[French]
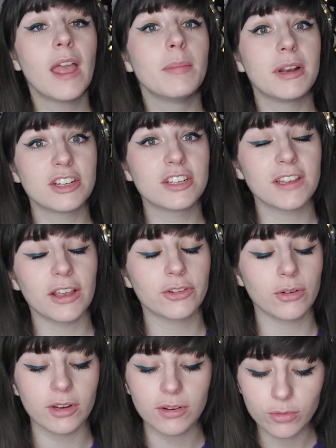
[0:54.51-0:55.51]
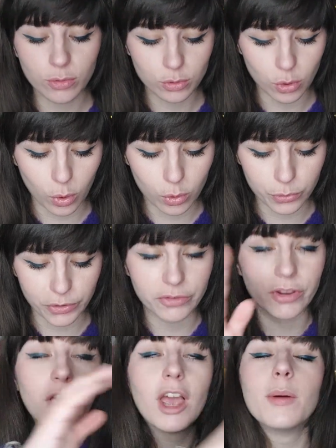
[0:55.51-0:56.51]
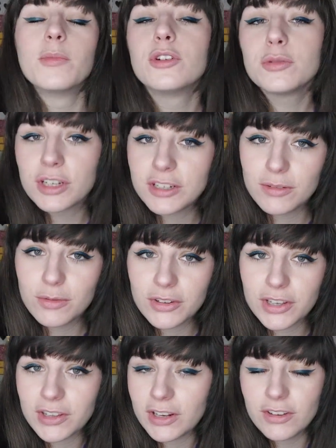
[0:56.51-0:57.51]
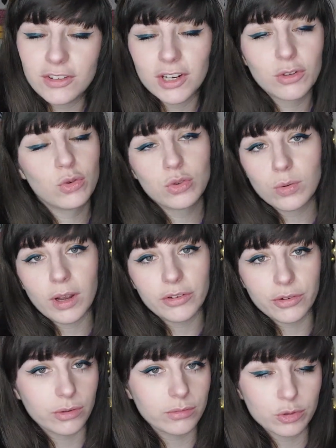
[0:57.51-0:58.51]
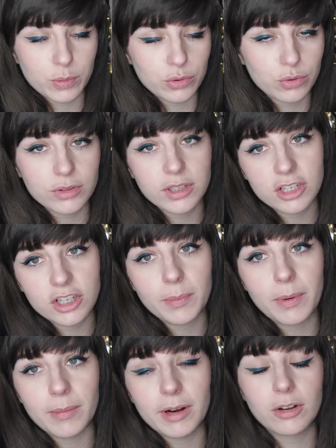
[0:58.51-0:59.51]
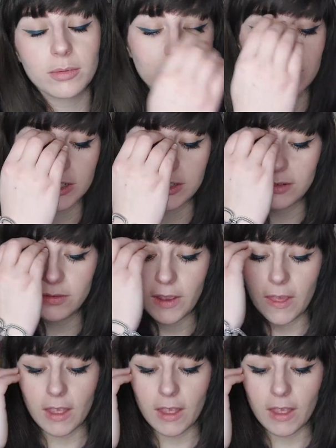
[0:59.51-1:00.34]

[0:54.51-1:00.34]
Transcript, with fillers: là, j'étais à 100 livres, donc trop contente. Mon objectif de cette année, c'est d'être toujours à 100. Je pense que c'est déjà pas mal comme objectif.